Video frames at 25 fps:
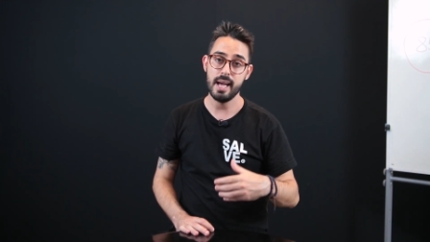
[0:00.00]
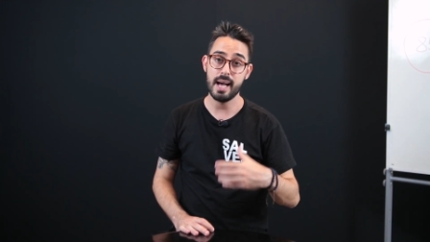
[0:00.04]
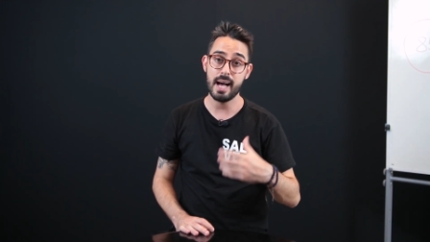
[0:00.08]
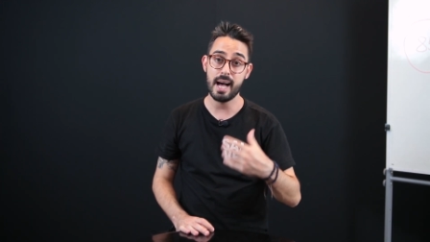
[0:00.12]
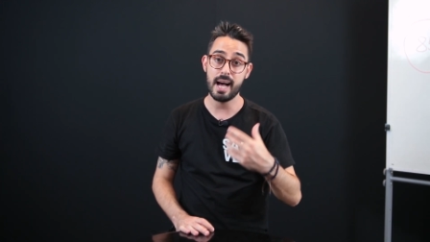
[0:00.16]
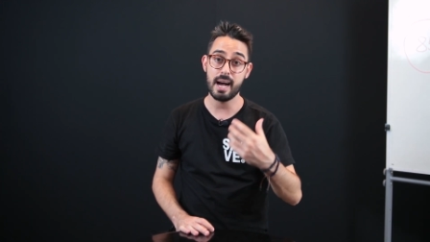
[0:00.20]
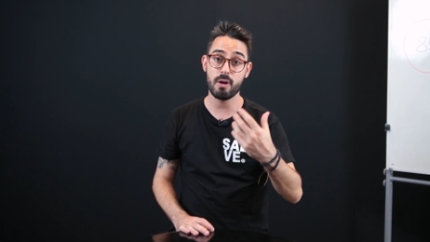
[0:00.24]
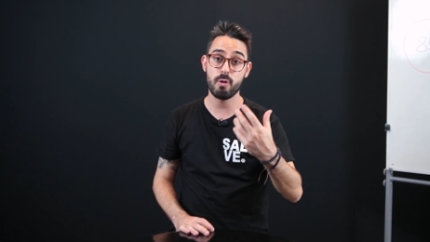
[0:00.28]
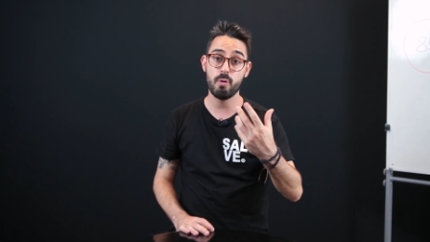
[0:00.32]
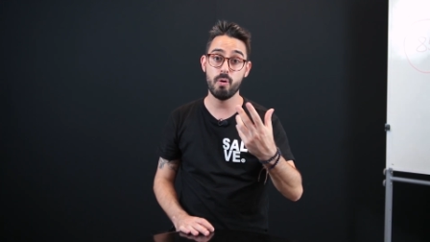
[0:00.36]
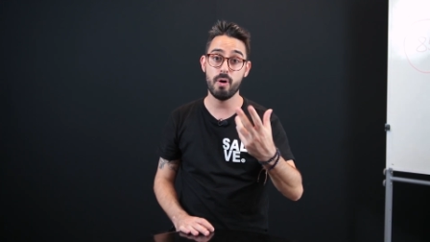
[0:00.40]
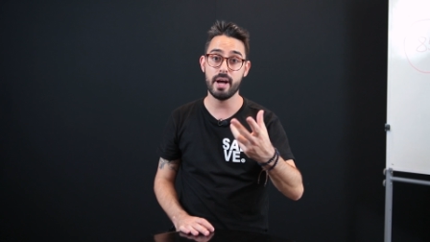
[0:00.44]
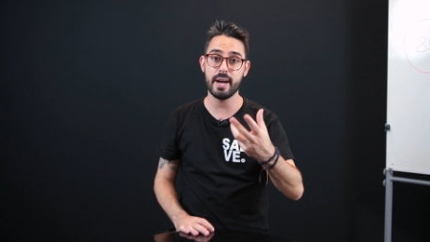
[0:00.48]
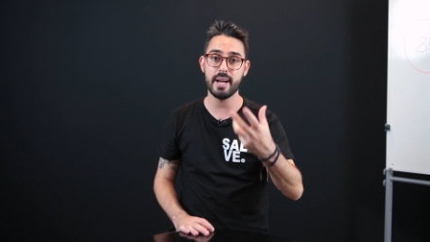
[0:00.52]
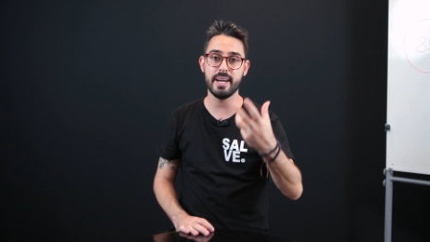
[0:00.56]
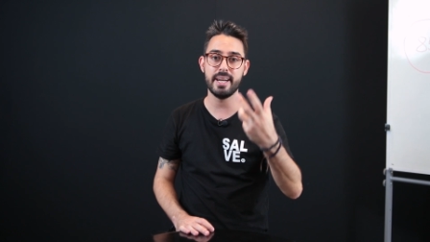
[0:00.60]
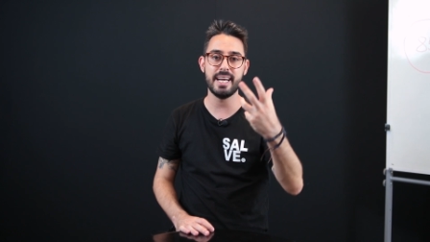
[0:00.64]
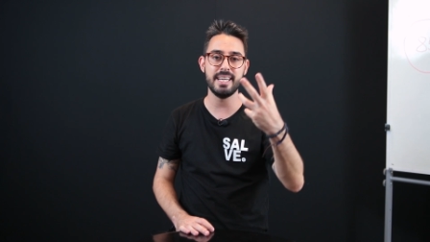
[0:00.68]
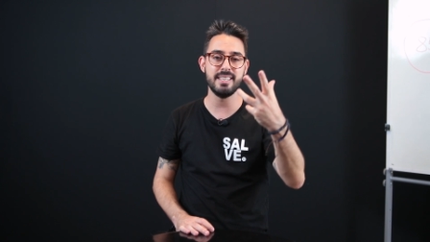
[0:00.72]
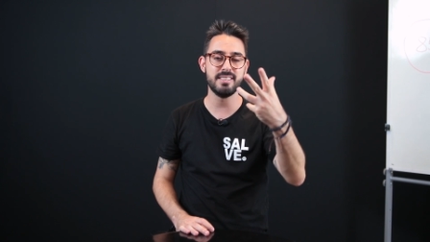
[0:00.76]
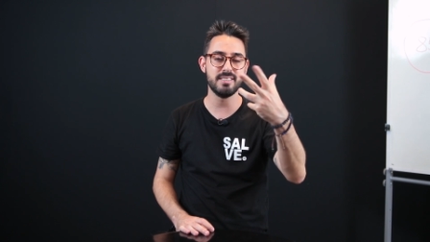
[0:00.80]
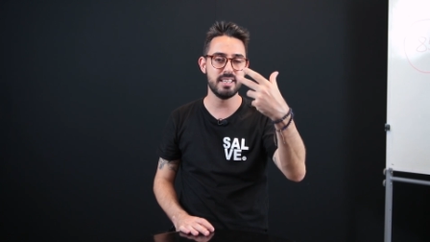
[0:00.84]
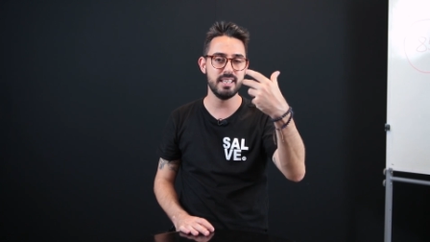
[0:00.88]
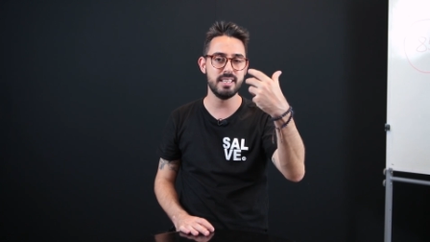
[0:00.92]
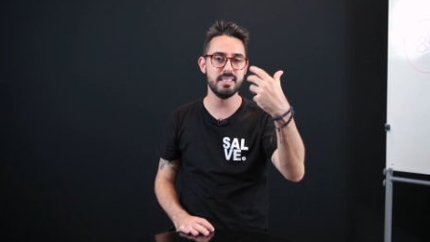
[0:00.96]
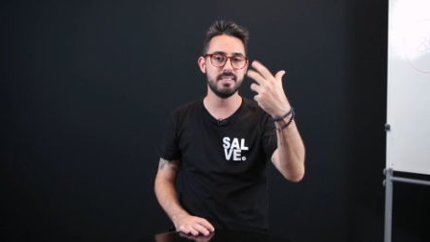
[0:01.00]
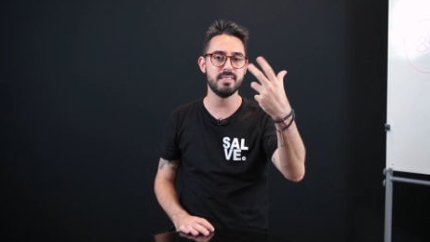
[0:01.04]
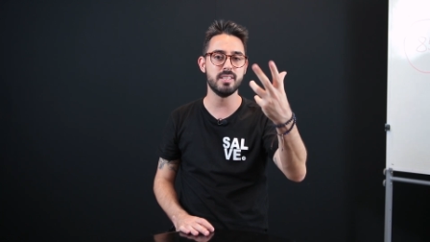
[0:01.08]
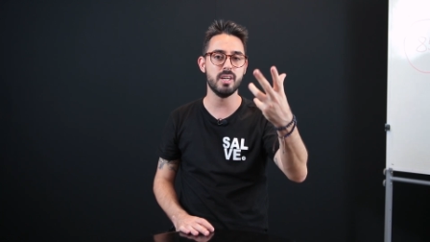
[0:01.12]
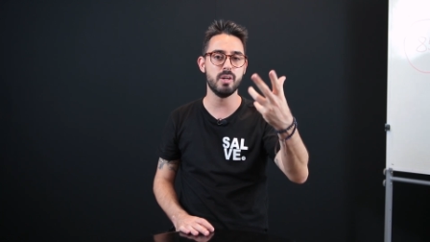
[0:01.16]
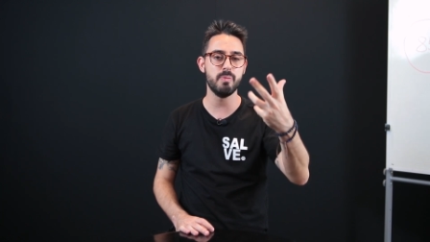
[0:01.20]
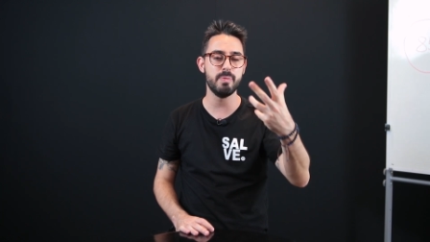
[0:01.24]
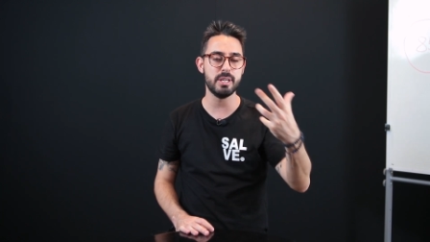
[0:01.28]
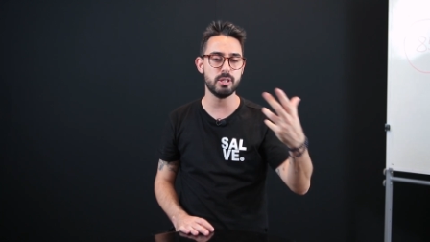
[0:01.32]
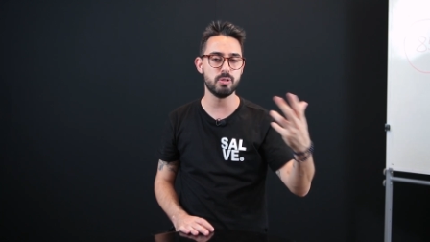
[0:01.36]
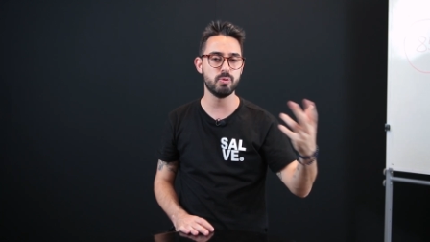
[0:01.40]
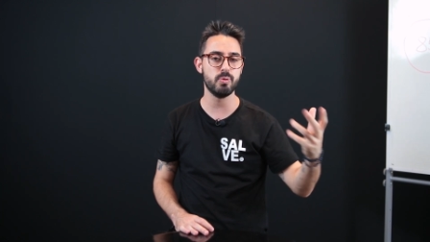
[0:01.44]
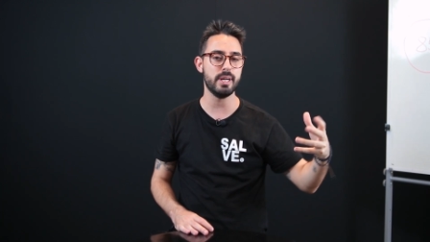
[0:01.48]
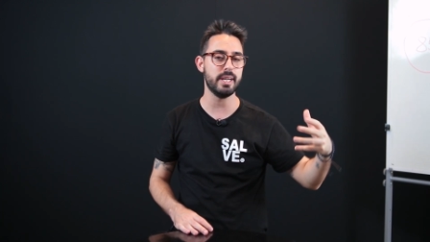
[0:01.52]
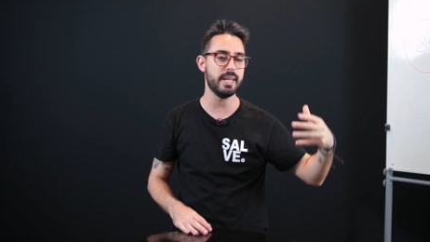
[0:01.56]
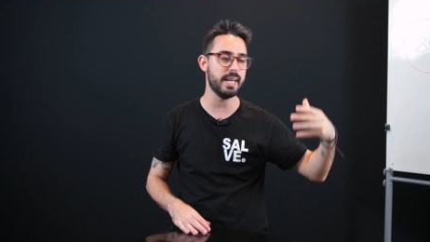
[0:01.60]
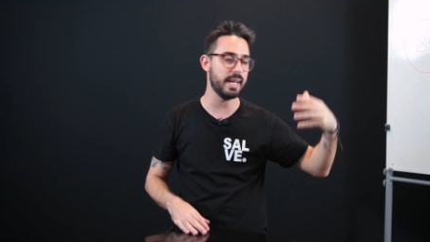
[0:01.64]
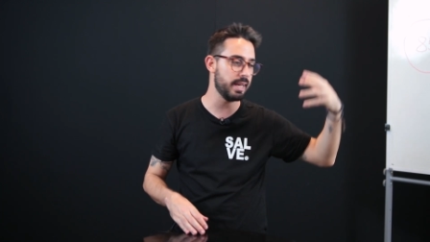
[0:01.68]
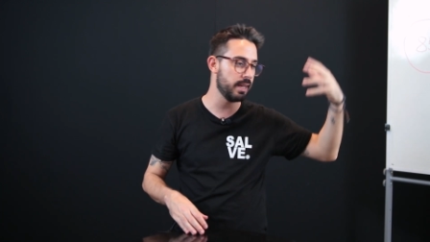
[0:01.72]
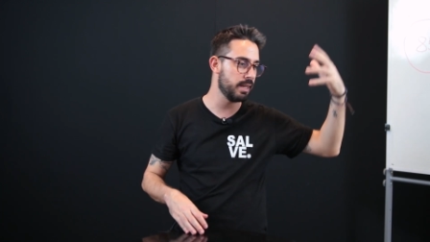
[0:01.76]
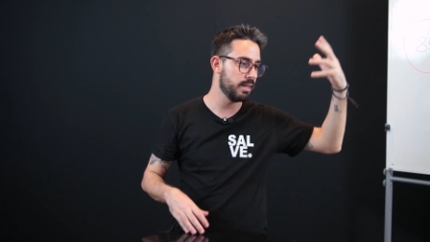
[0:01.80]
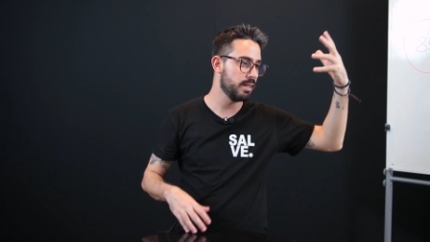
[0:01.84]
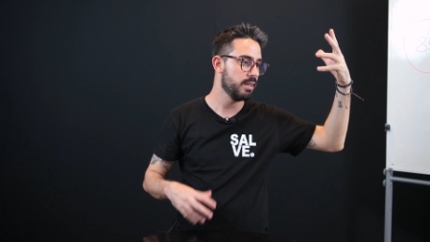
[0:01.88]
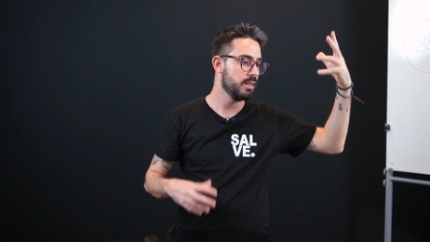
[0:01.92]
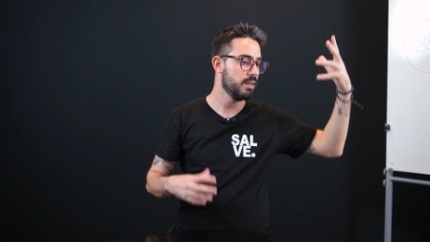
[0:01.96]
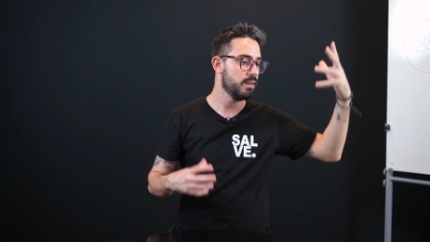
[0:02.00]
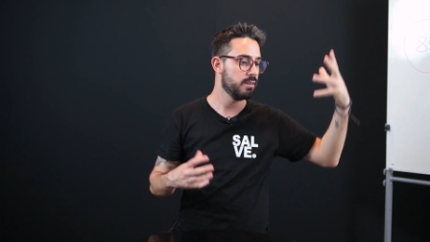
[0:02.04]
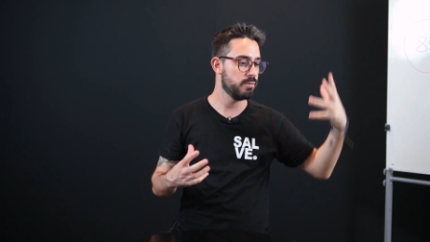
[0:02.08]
agora na inscrição mesmo do Enem,